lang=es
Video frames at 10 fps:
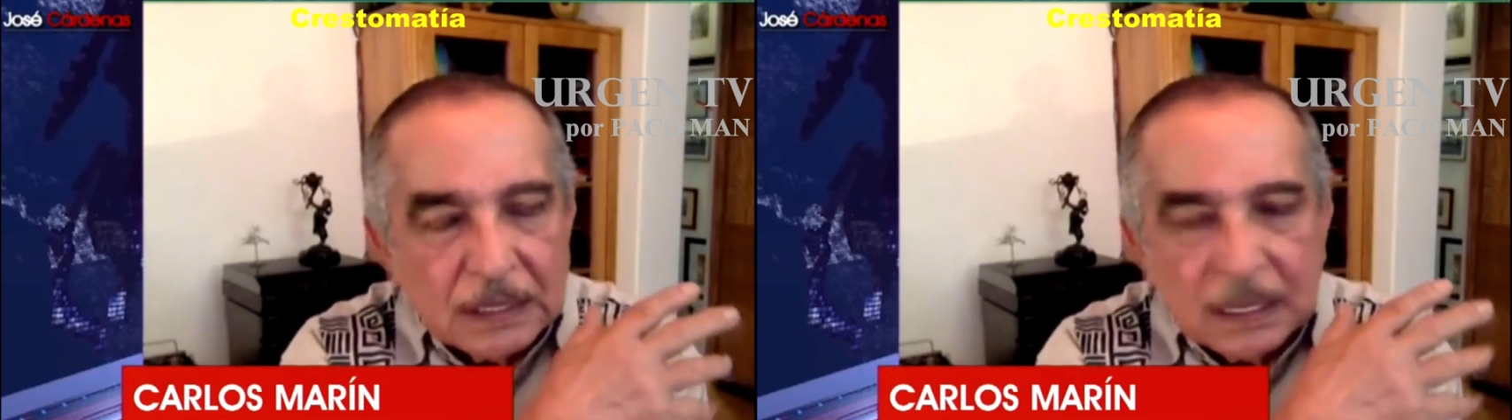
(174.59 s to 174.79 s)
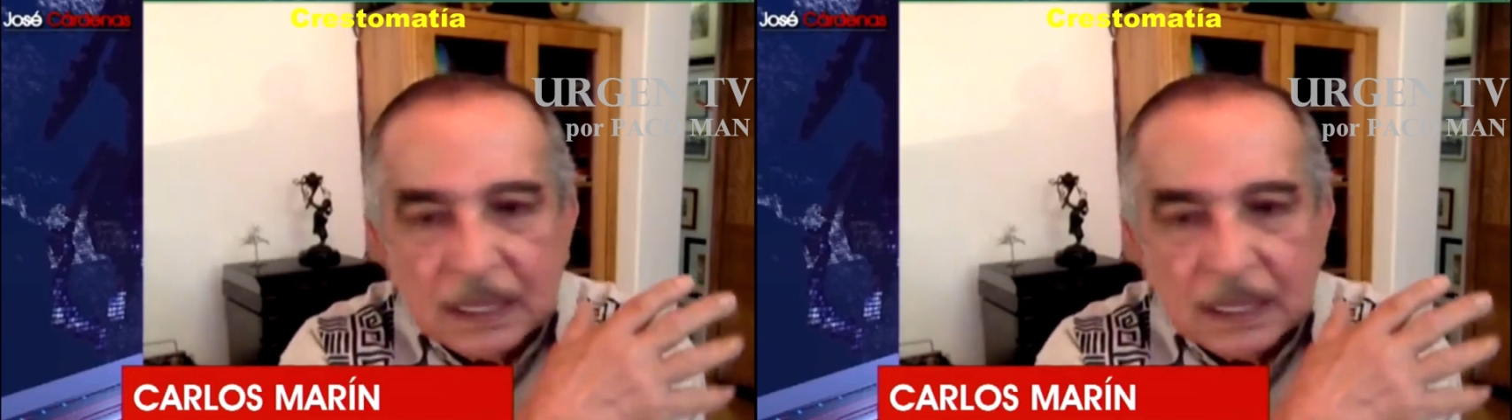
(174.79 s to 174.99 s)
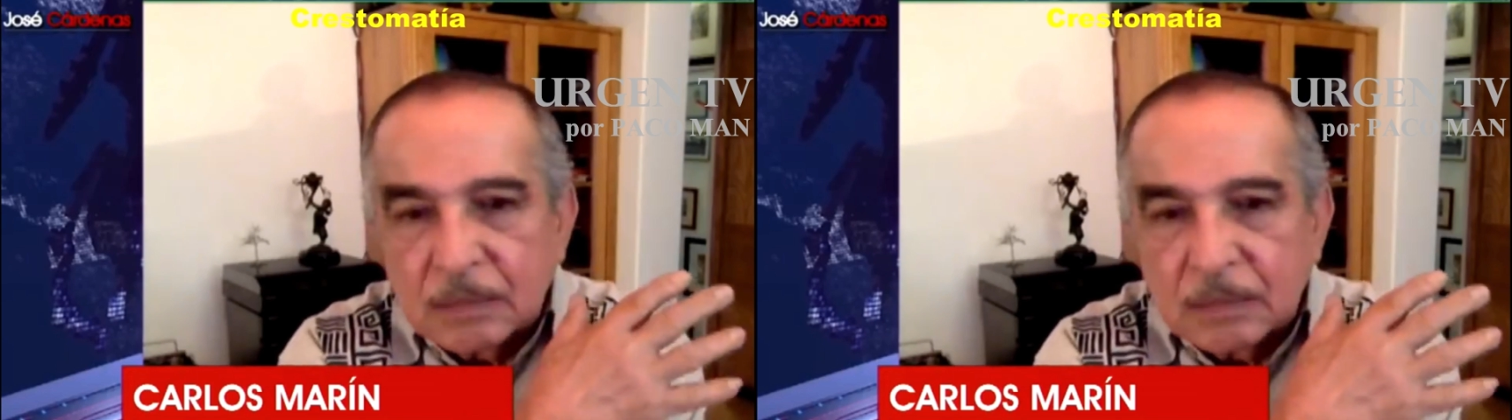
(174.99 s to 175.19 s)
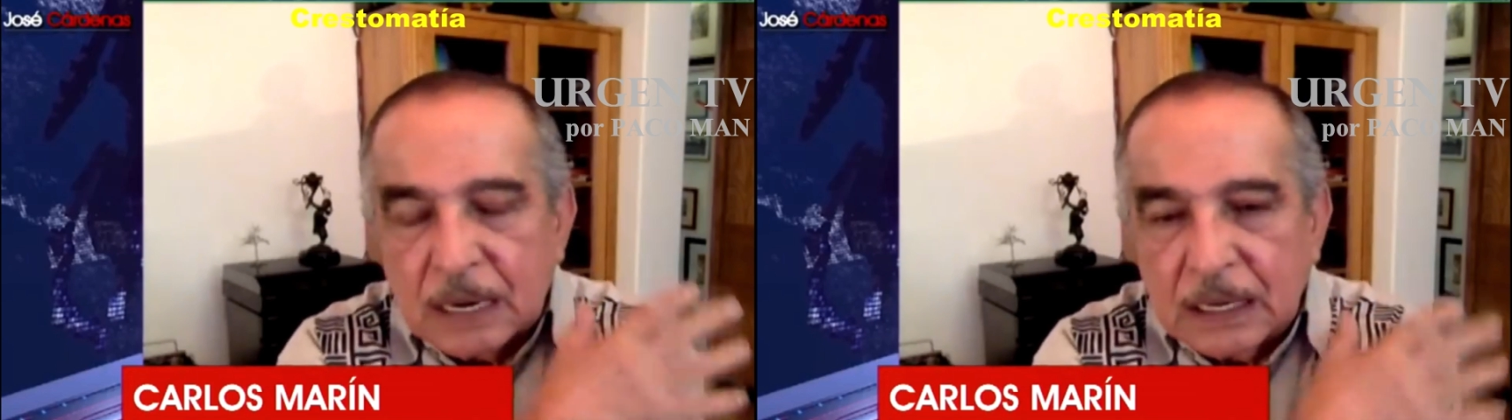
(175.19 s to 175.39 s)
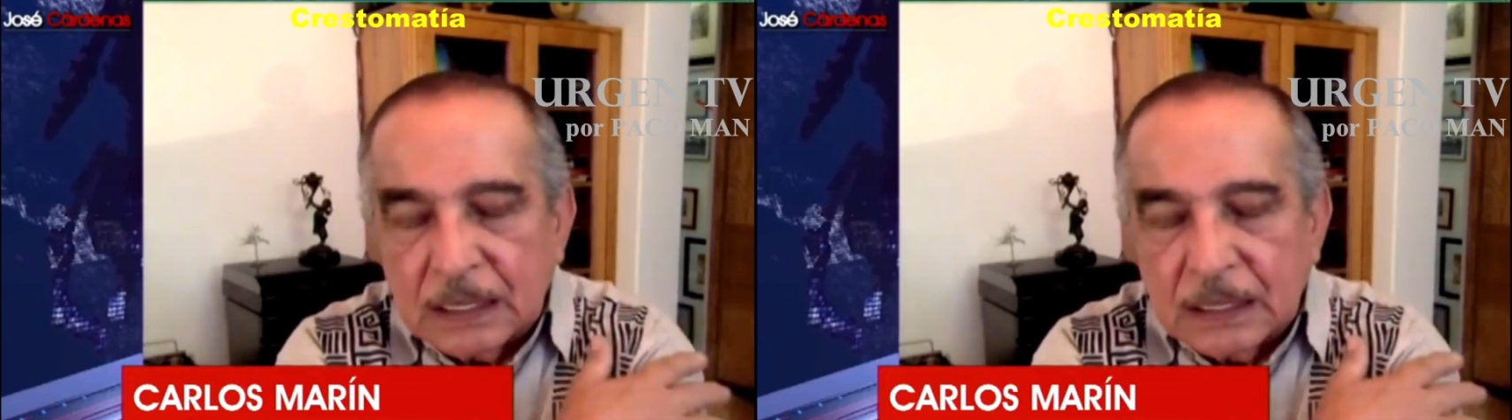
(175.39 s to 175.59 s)
tres
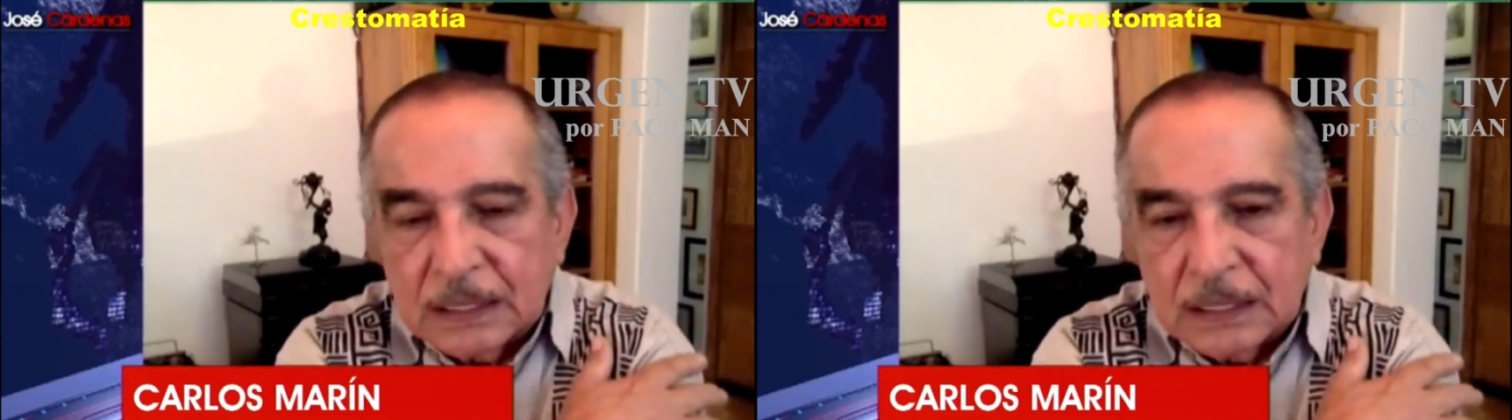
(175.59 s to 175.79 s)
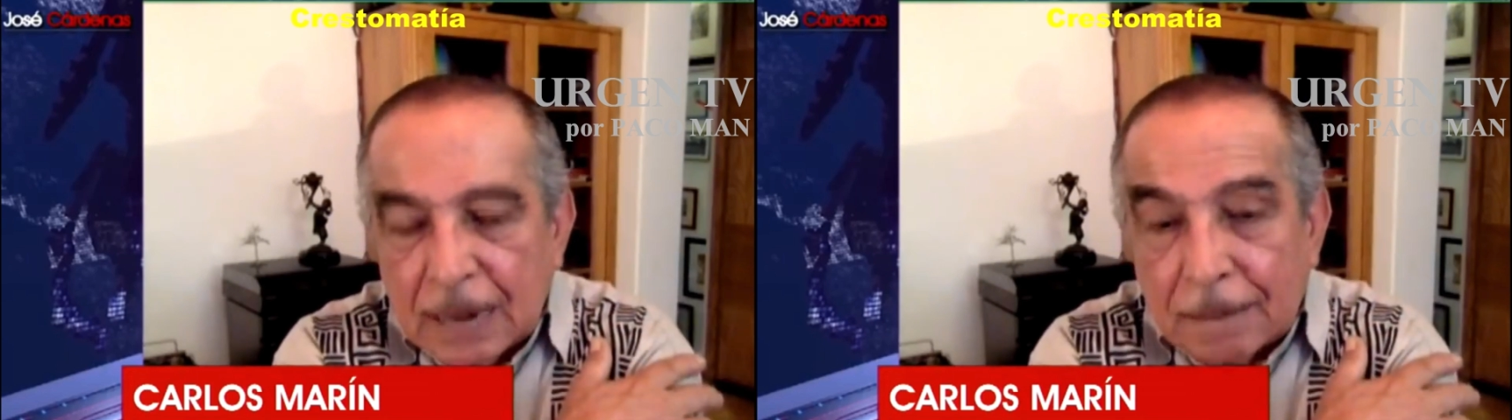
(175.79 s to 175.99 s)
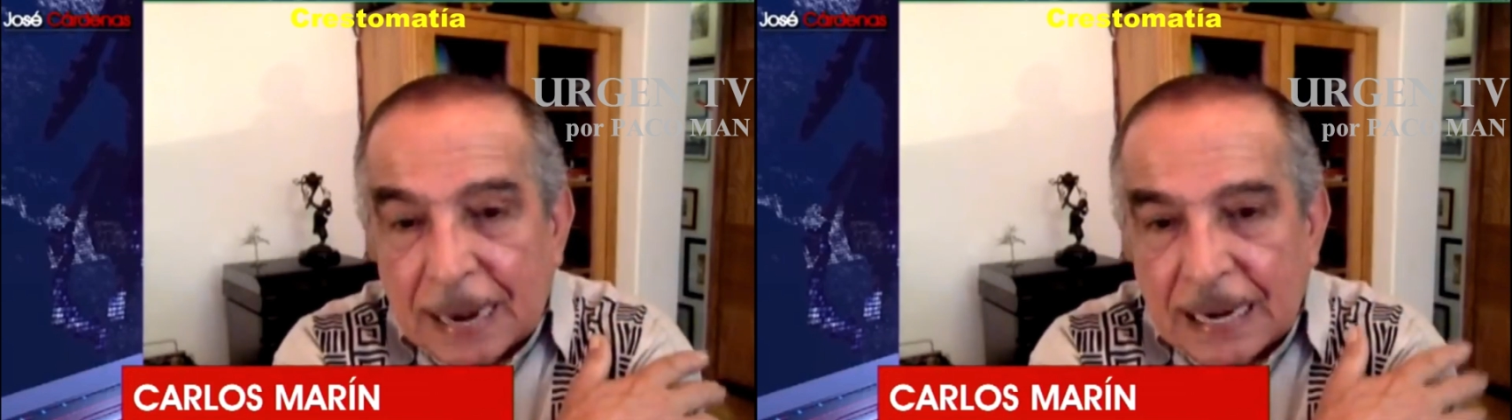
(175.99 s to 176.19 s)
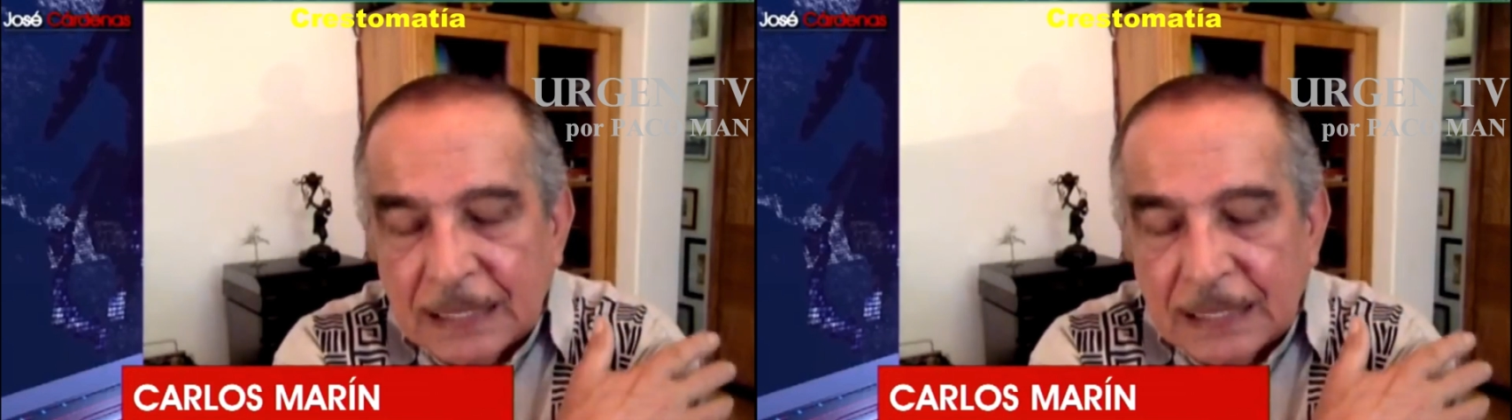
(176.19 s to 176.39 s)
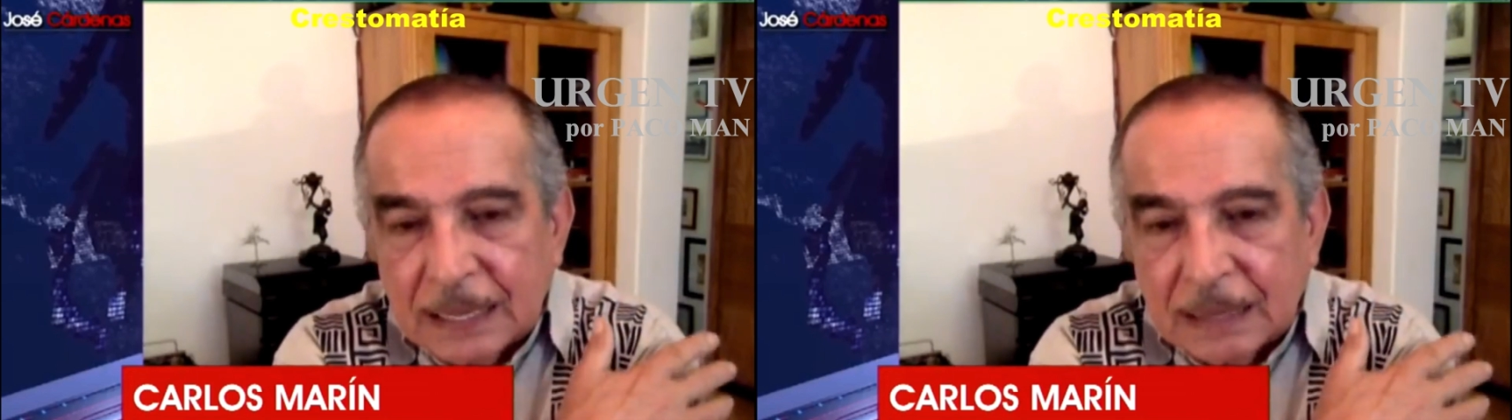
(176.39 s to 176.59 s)
semanas la
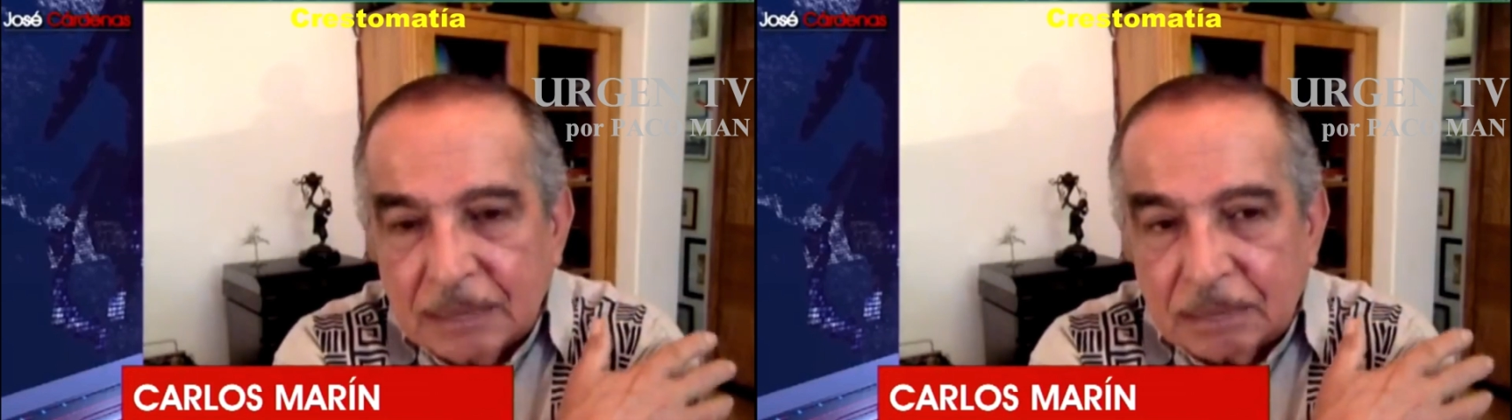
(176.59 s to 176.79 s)
paliza,